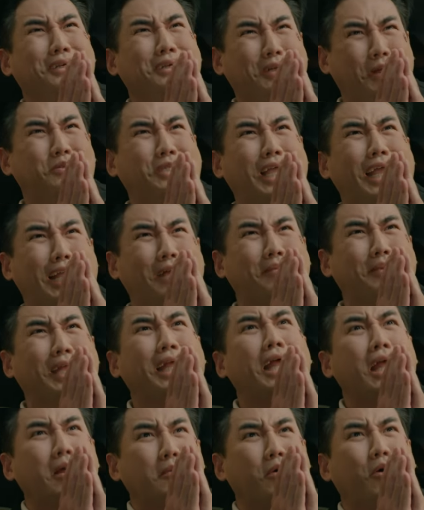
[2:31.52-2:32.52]
เข้าใจครับ
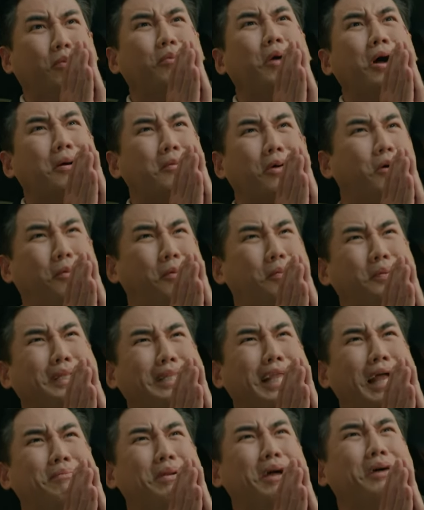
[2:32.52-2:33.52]
พี่ผม
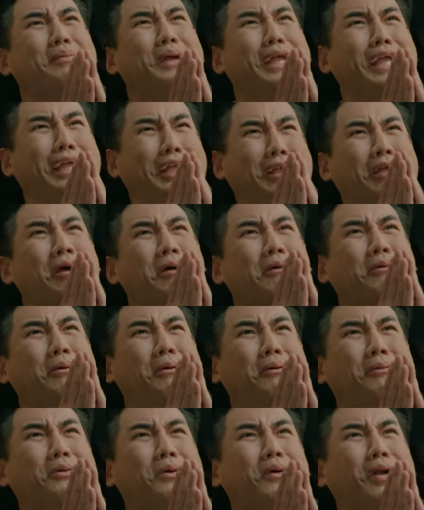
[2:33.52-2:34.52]
ไม่ทำแล้วพี่
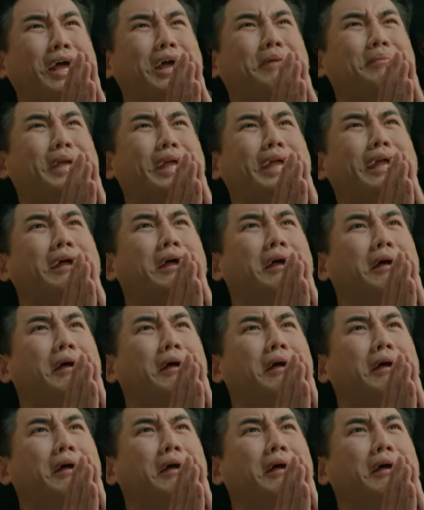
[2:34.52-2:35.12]
ผมกลัวแล้วครับพี่